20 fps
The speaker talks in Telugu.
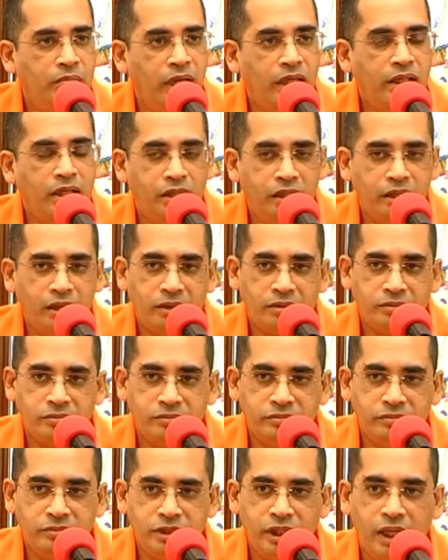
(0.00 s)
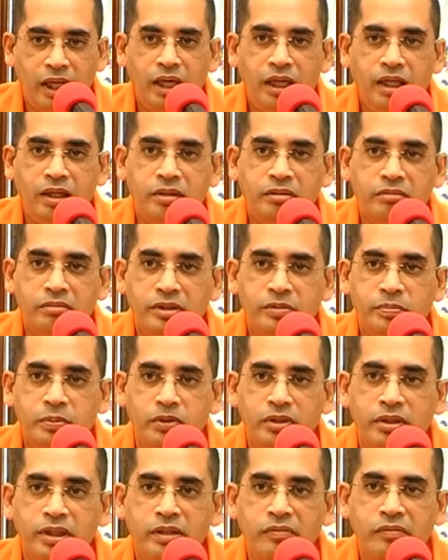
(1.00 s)
మాట అంటారు చాలా
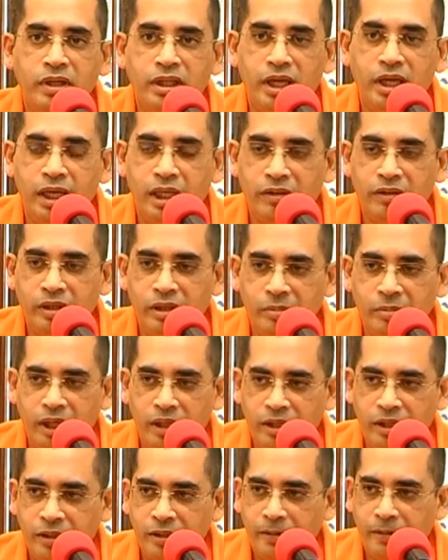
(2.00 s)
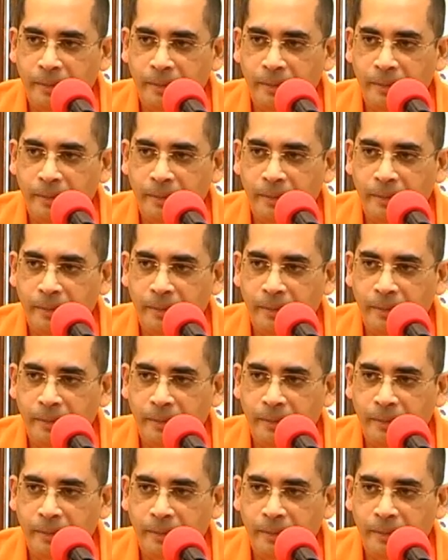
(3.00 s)
స్ఫూర్తిదాయకమైన మాట